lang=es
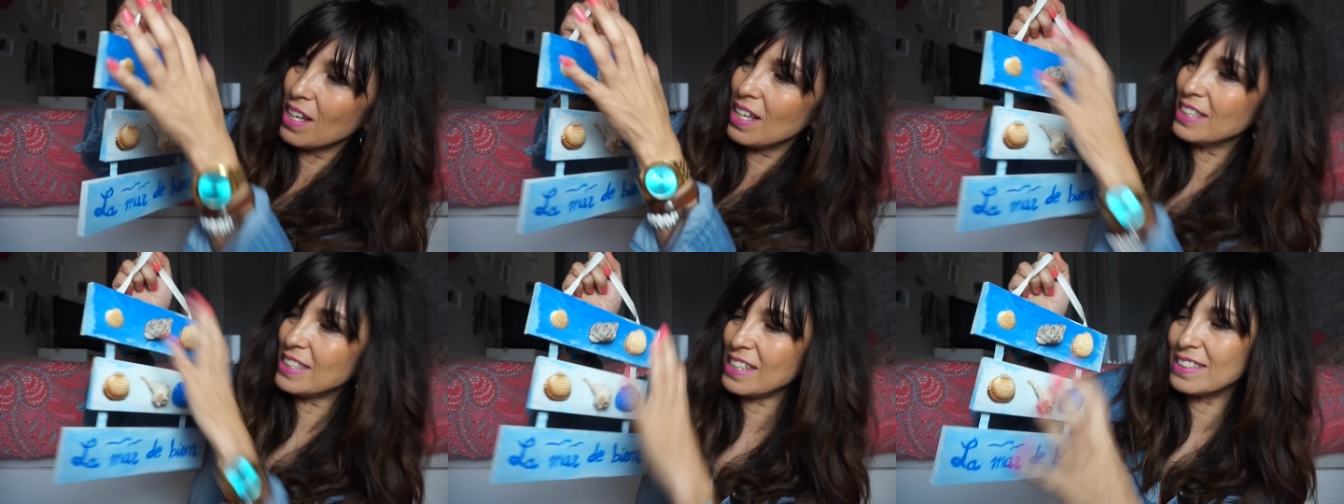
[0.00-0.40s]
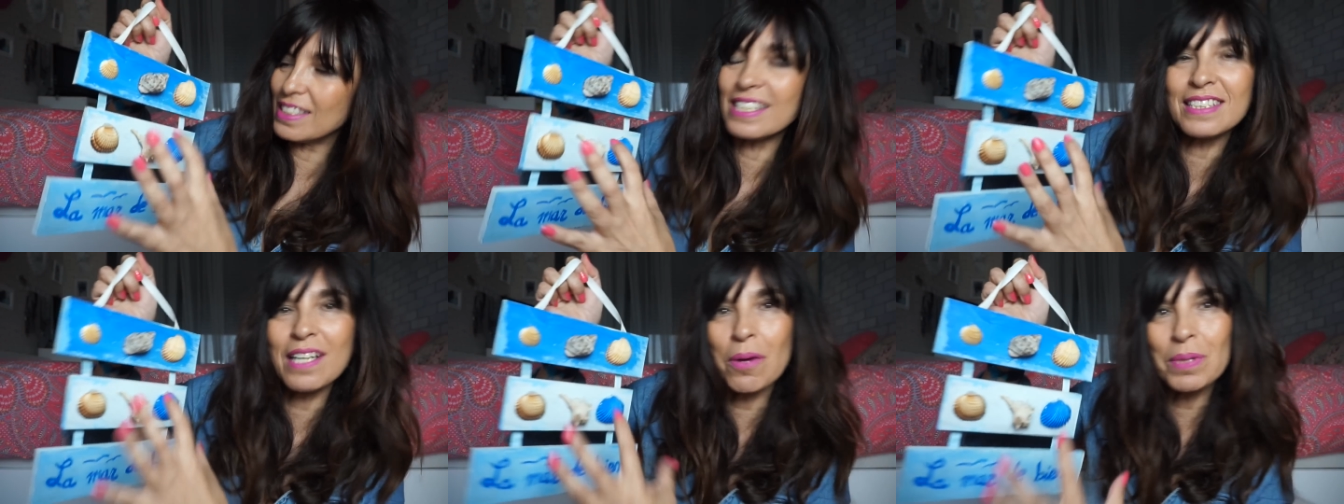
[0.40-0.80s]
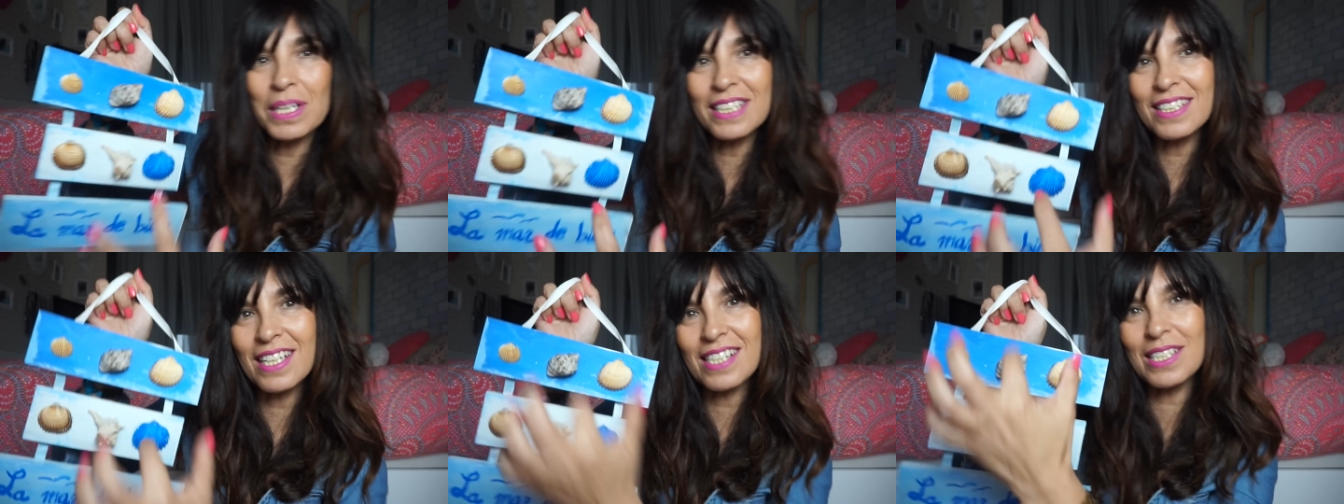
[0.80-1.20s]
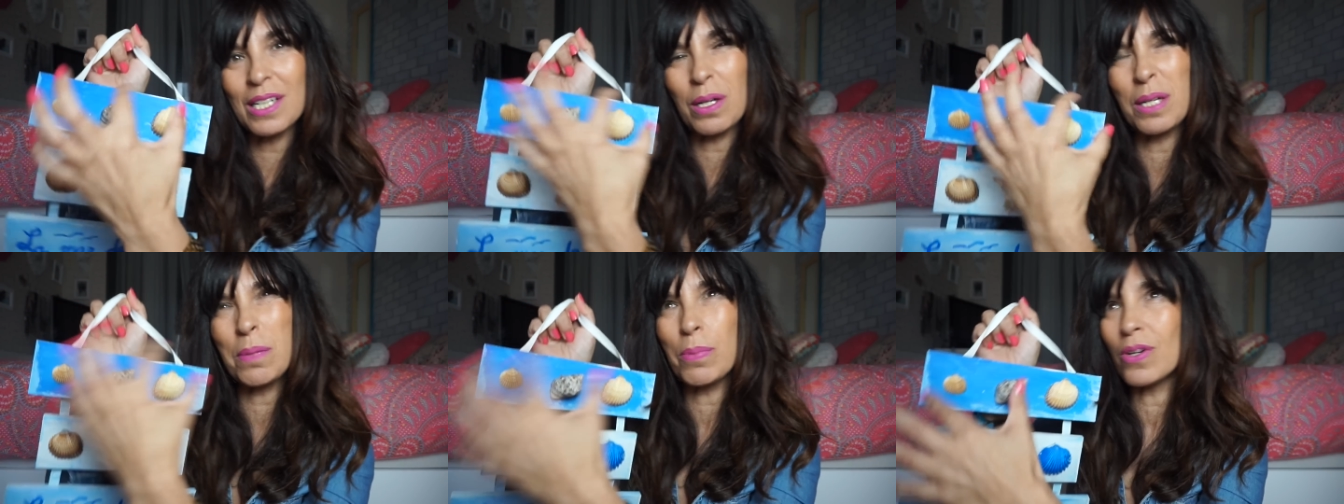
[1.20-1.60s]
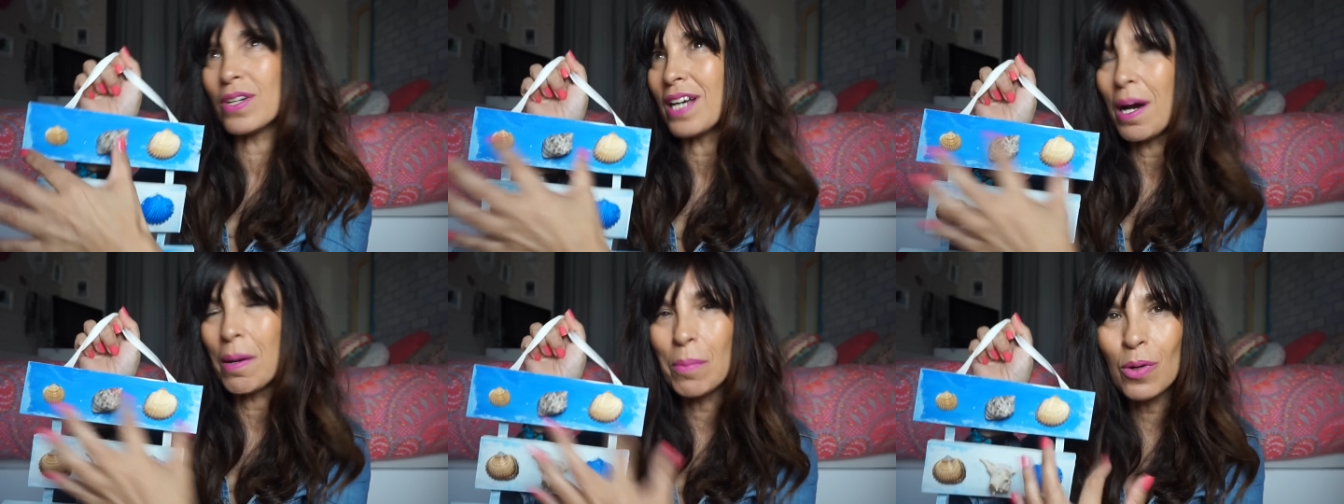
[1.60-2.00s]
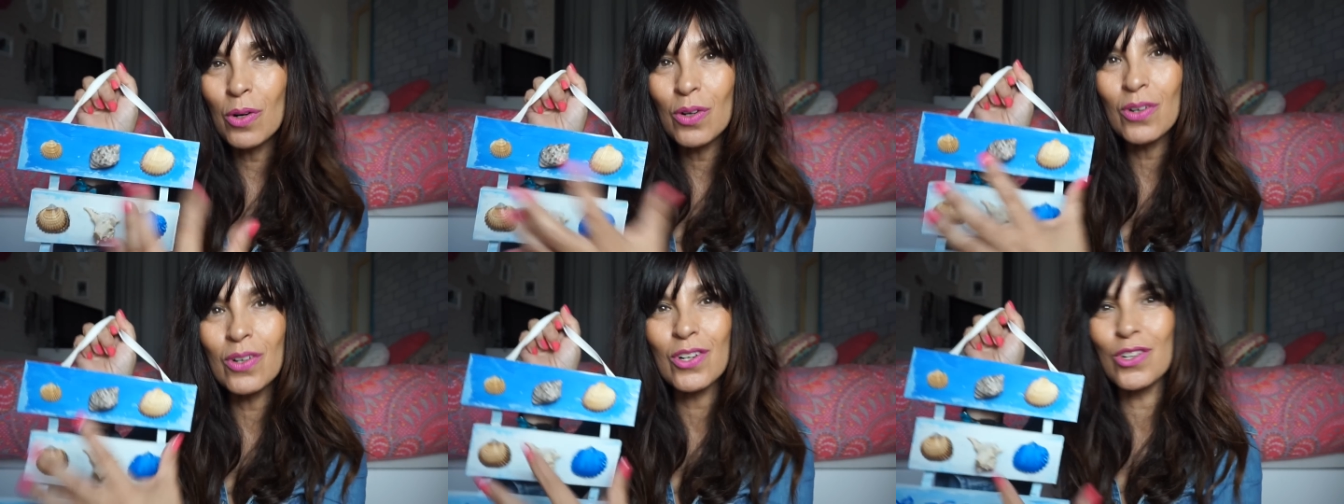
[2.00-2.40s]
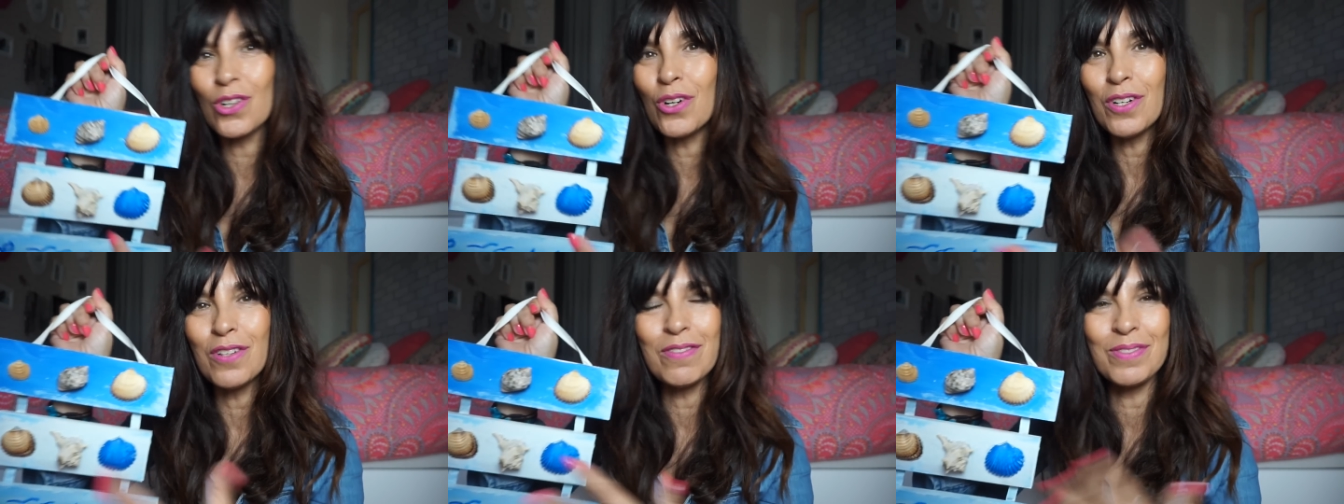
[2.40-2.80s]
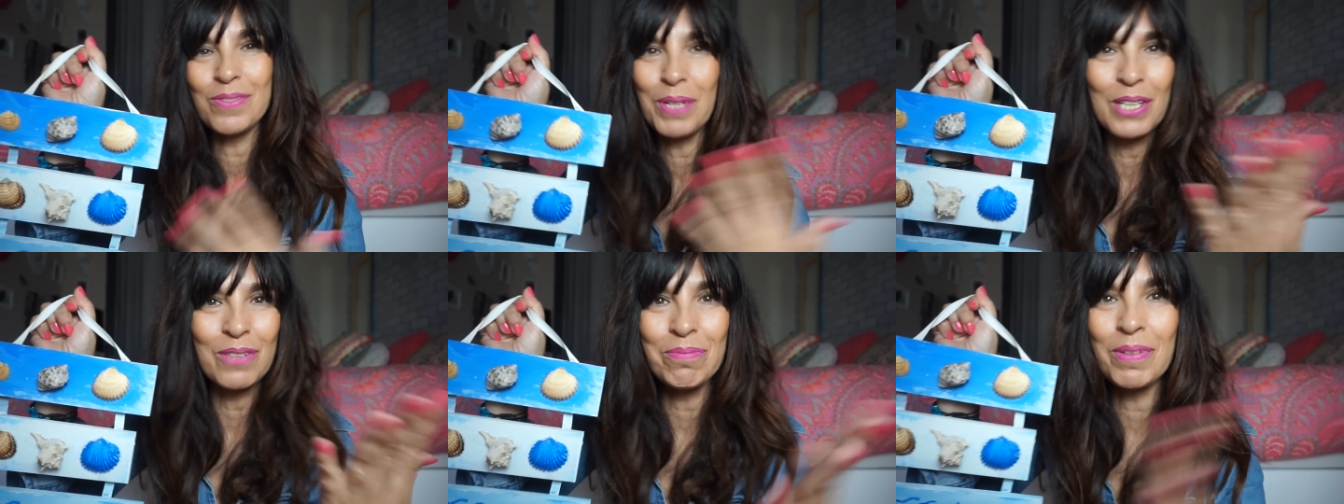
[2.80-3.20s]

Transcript: estas tres tablitas que aquí ponía amor, love, bueno,